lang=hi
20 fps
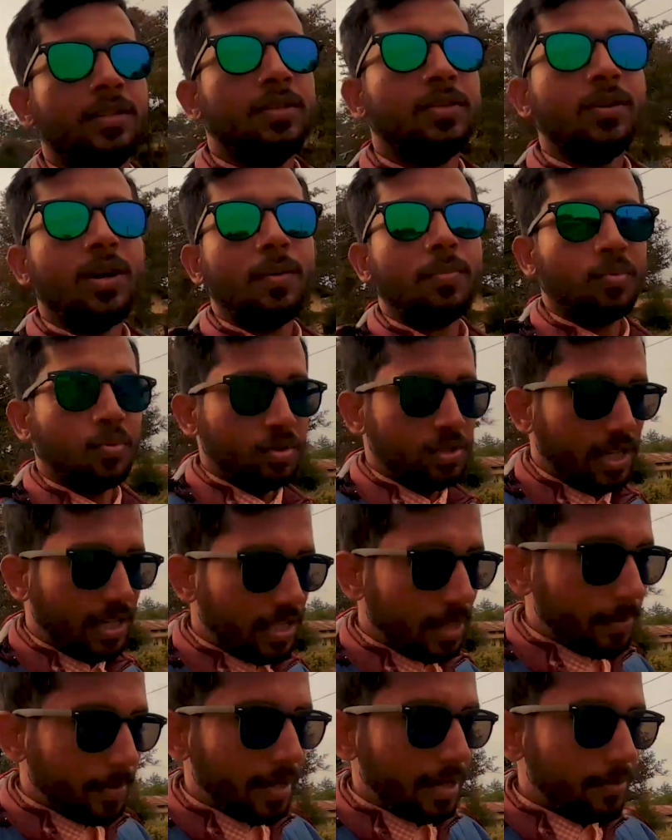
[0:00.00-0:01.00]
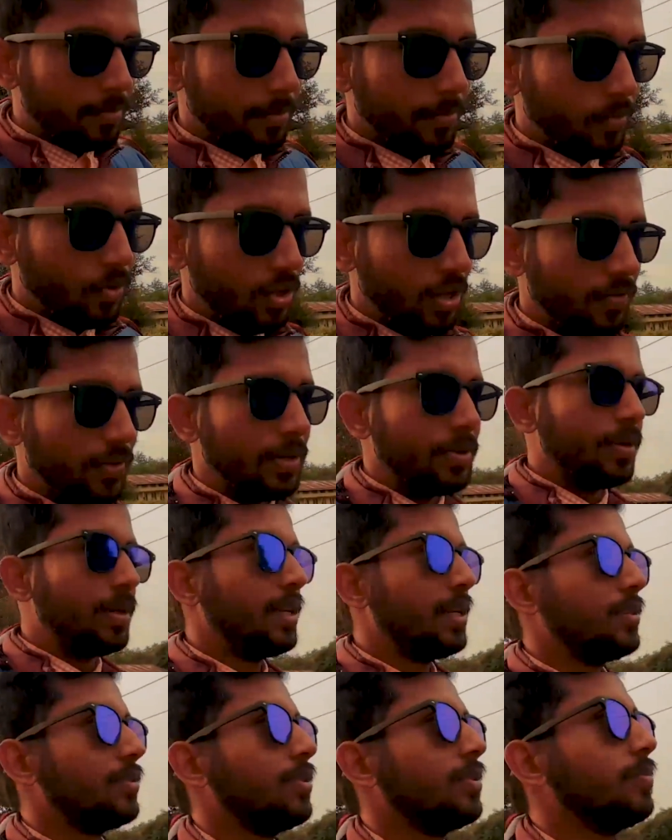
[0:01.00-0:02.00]
तो आपको ज़्यादा मोटिवेट होने
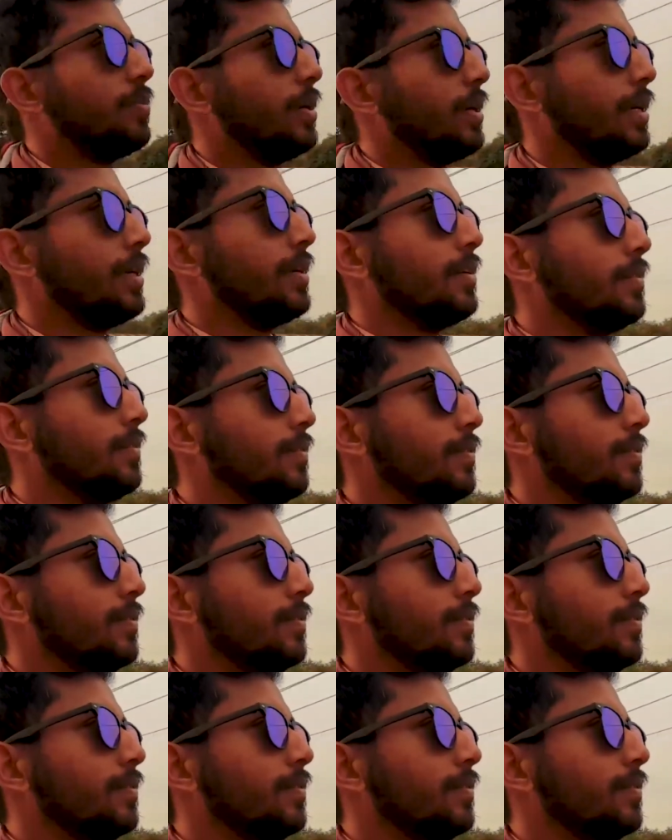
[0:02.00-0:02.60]
की ज़रूरत पड़ेगी